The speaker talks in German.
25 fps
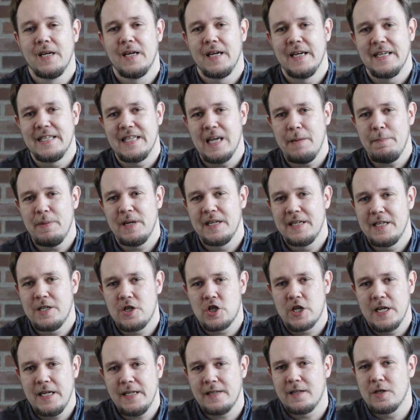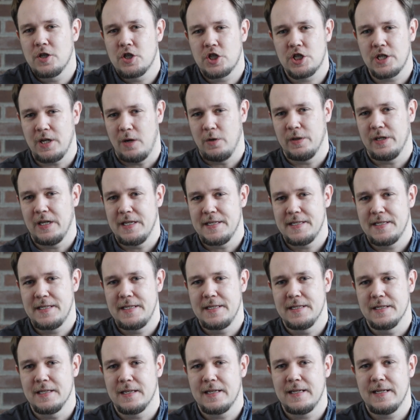Ich habe ja nicht schlecht gestaunt, als
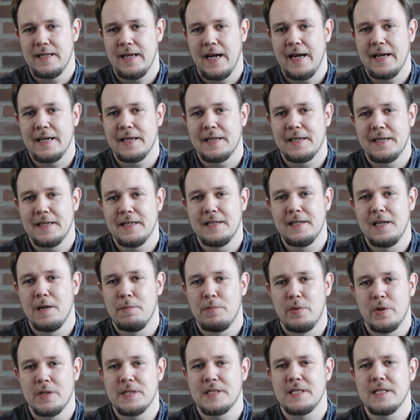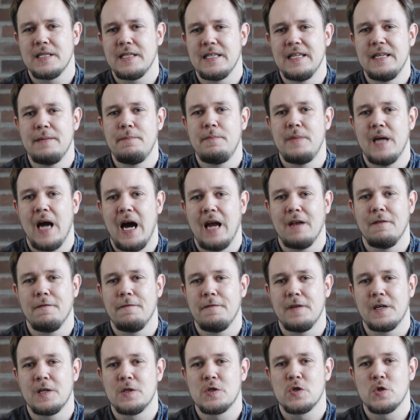diese kleinen Kinder plötzlich neben mir
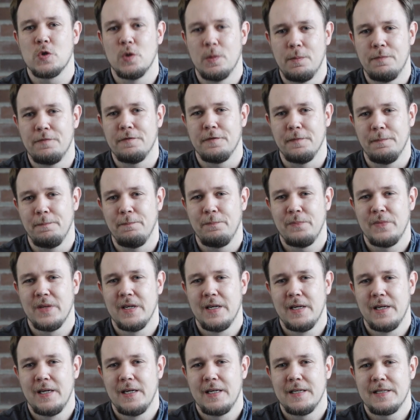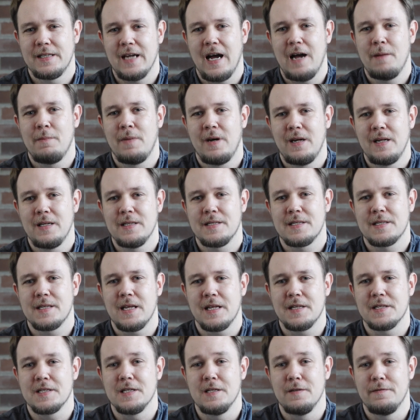anfingen zu hüpfen. Damals
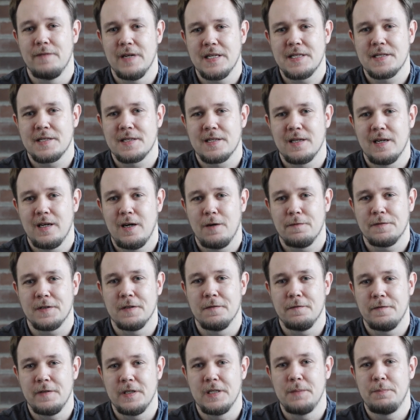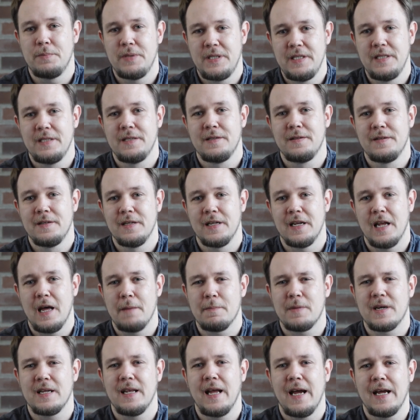an Silvester auf den Philippinen in
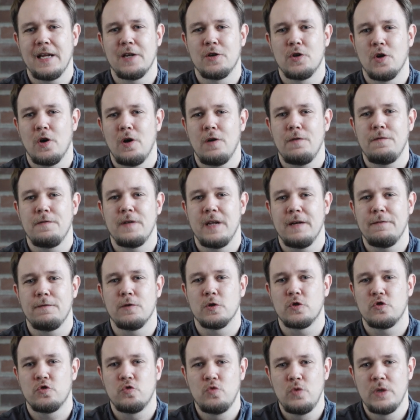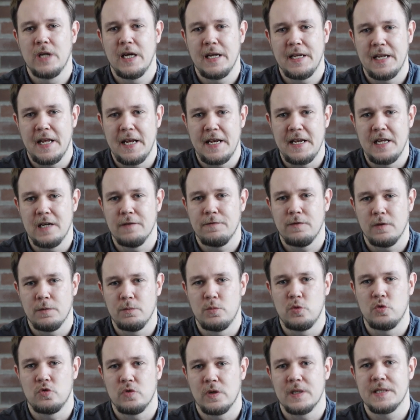einem kleinen Dorf La Fortuna in der Nähe von
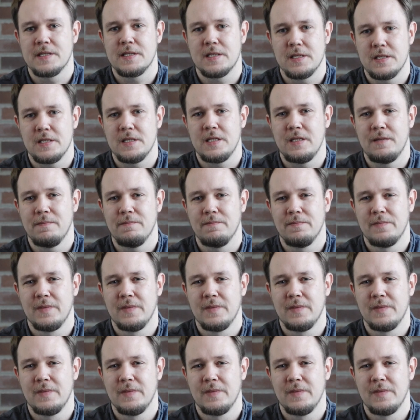Butuan City.